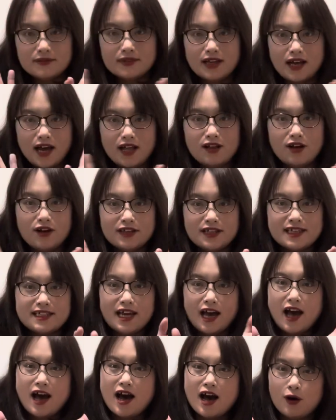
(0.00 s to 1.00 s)
Hello，大
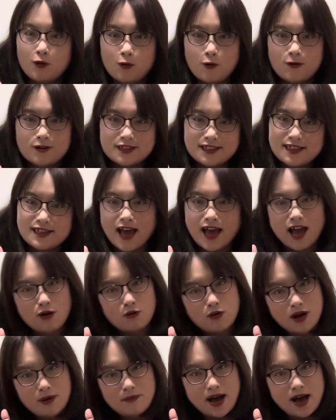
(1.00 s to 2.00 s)
家好，我是爱
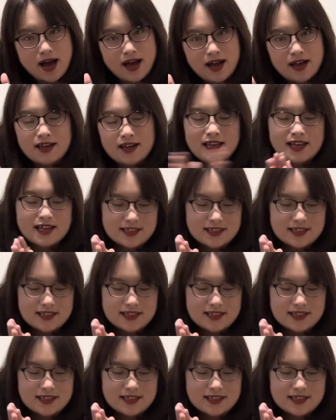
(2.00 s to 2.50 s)
娃妈。